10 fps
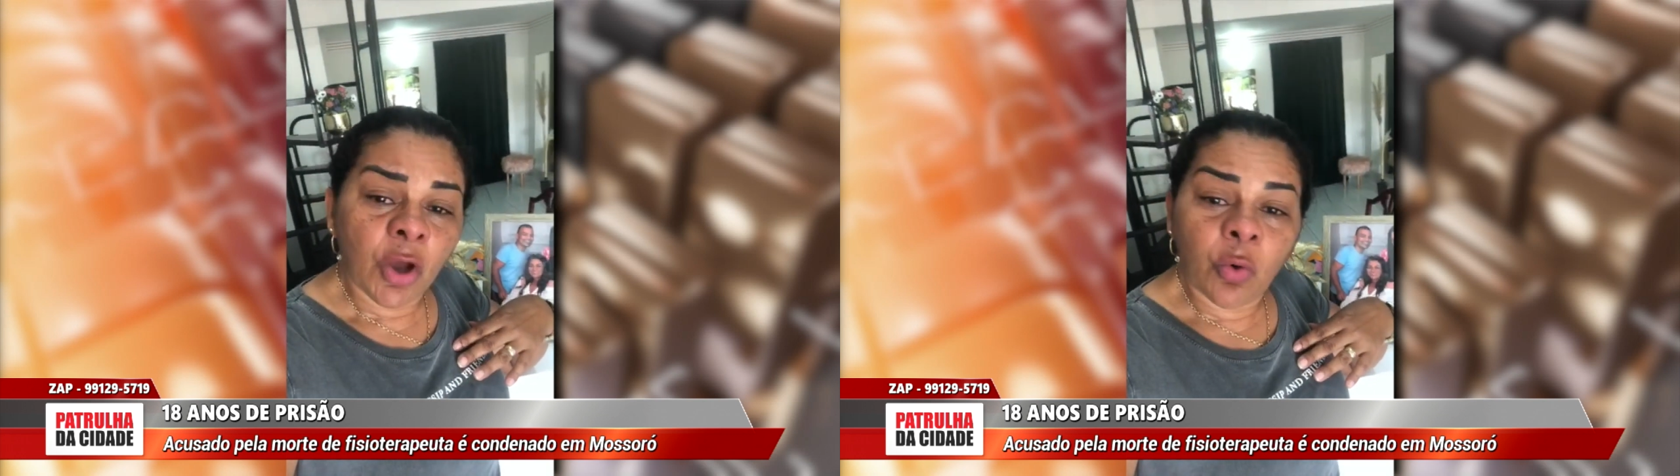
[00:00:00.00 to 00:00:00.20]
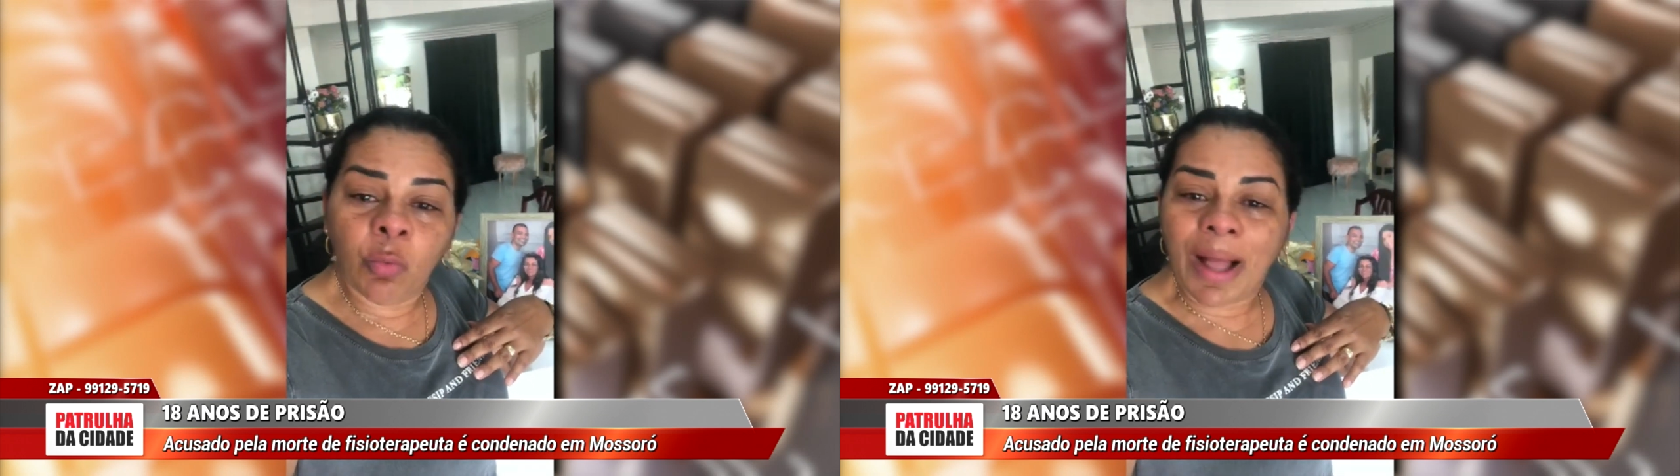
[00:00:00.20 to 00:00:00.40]

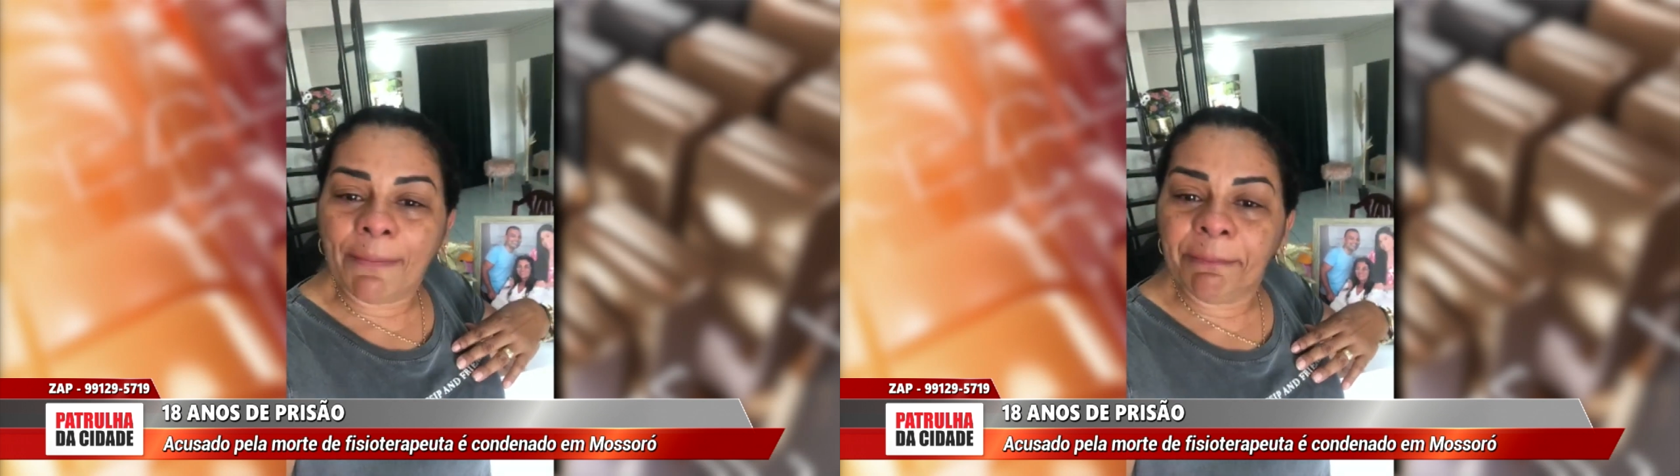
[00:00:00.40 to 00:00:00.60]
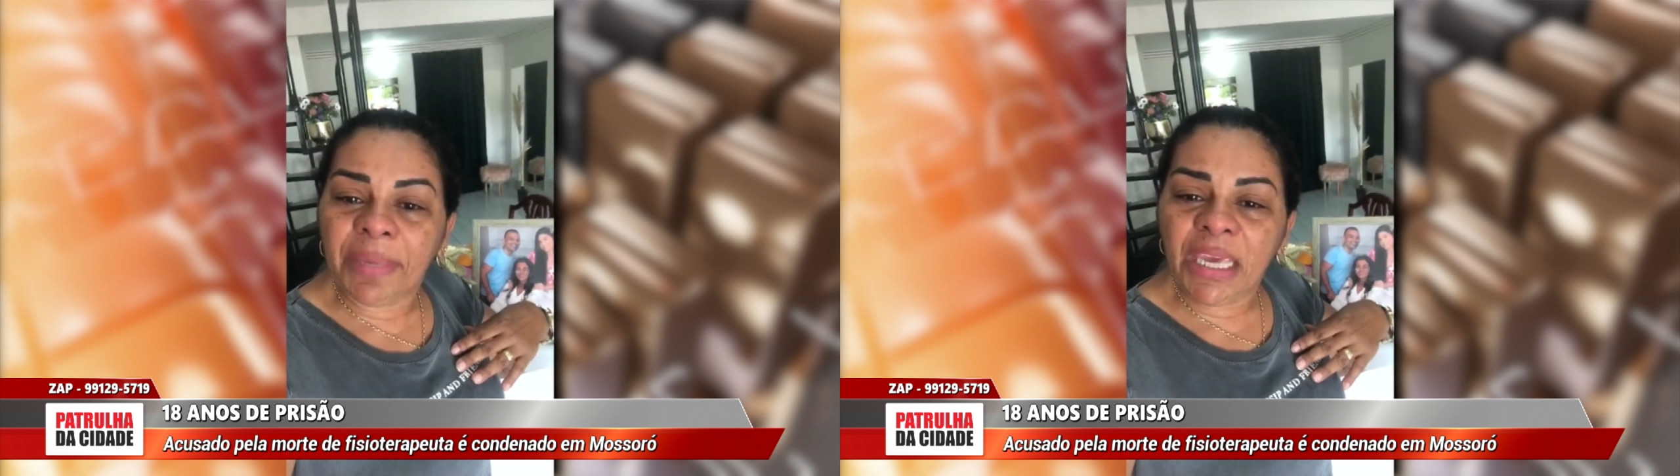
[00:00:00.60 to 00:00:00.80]
um
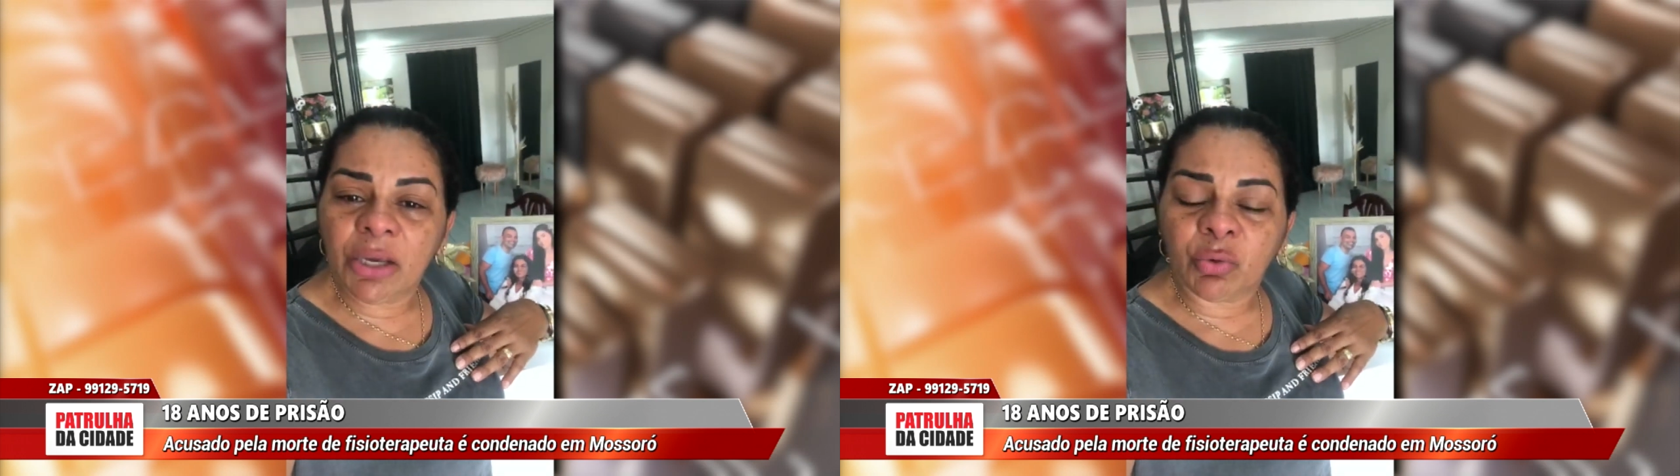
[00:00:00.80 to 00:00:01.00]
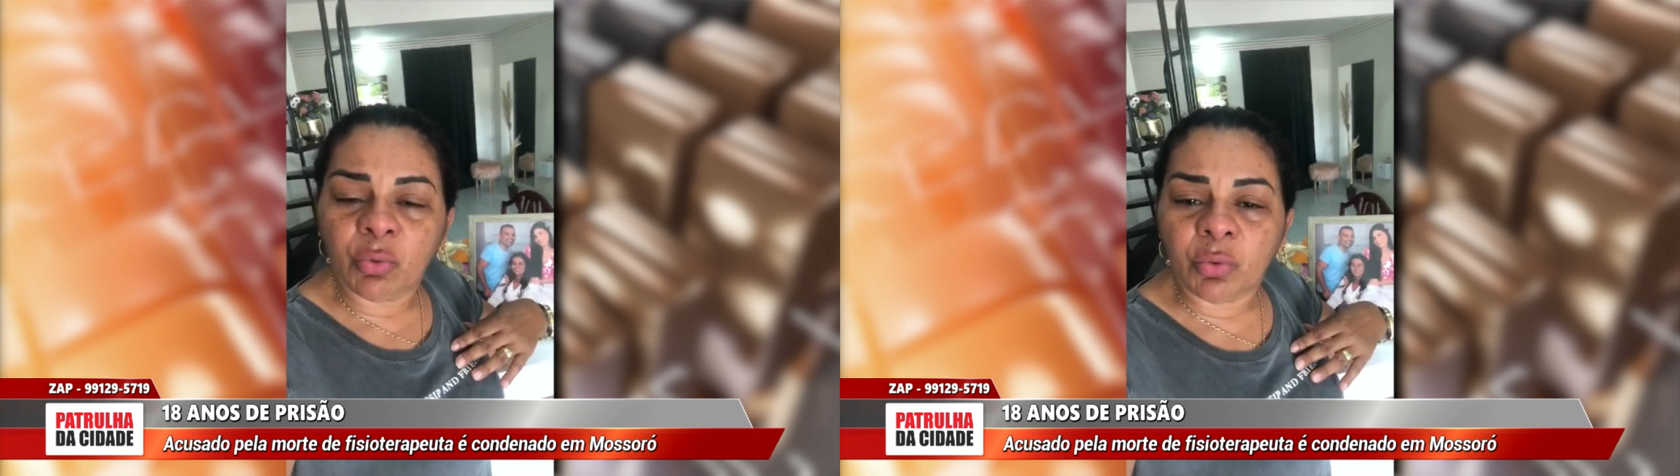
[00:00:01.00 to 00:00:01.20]

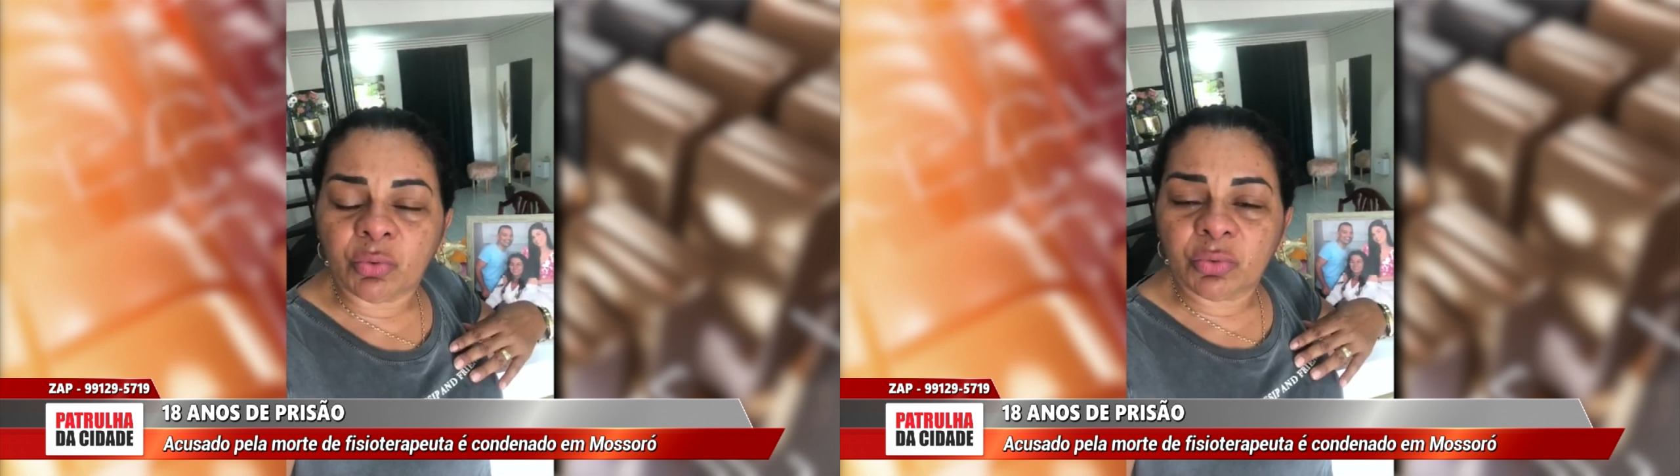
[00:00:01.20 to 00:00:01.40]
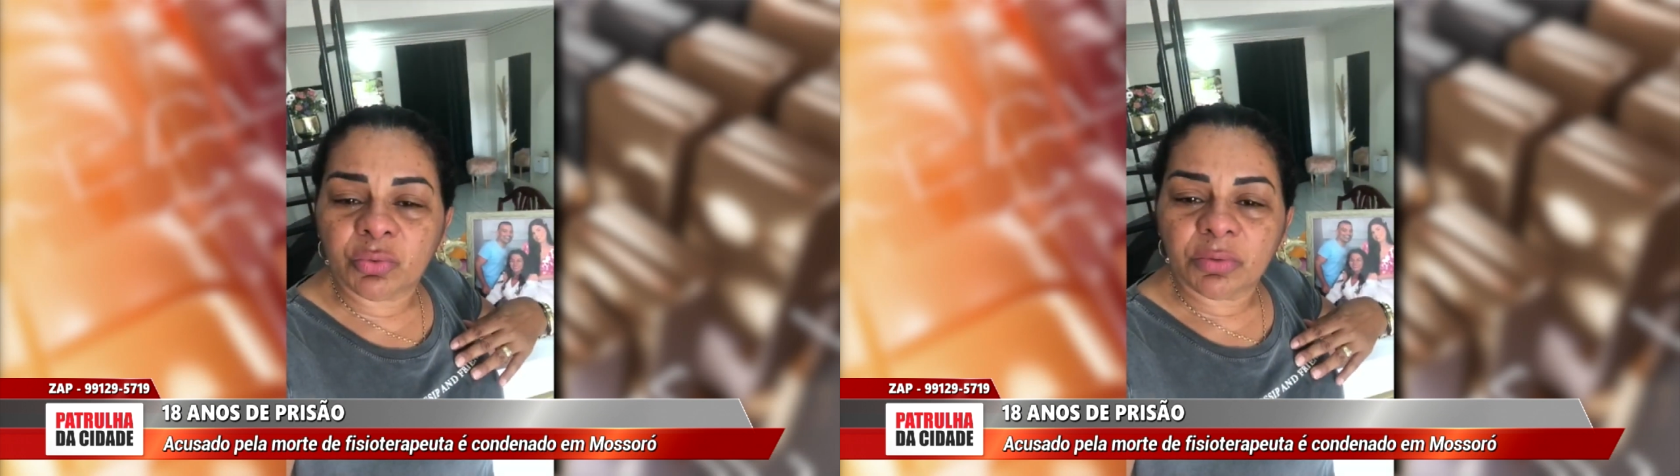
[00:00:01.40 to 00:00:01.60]
amigo